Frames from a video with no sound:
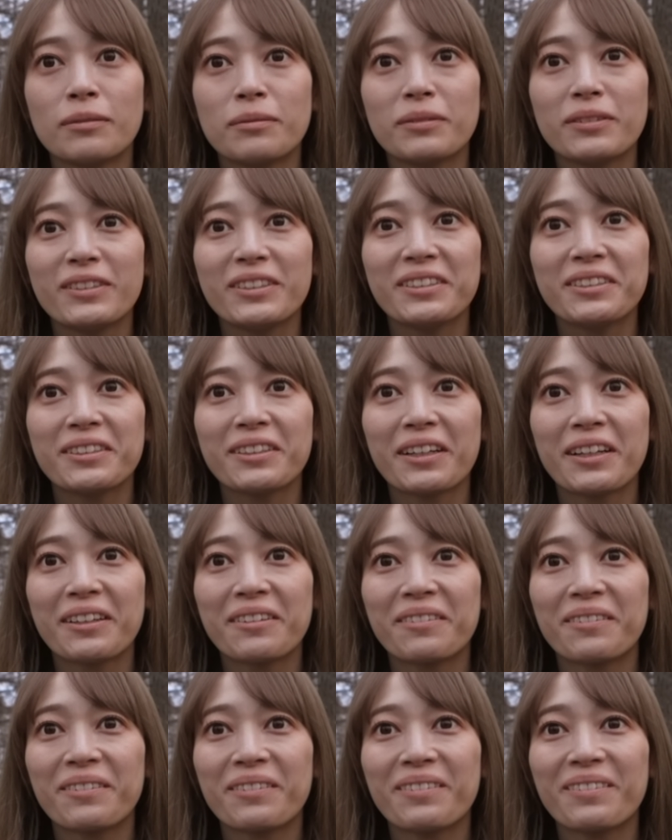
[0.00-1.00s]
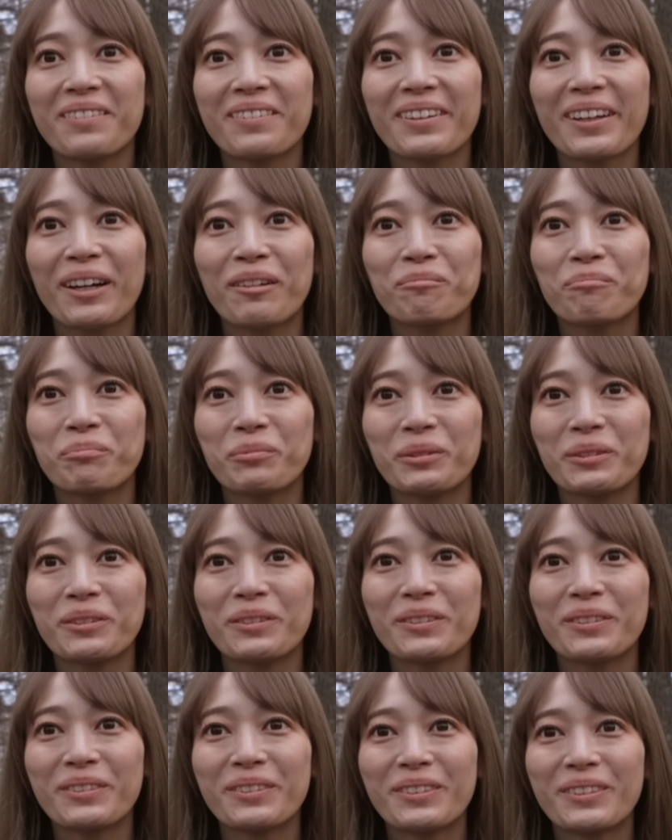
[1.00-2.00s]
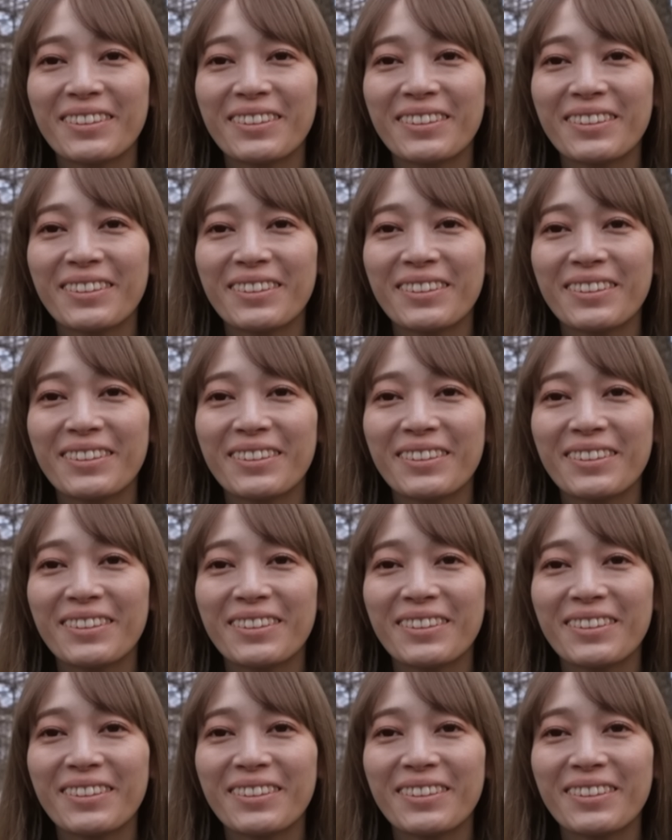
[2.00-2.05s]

ぶりぐらいのキャンプ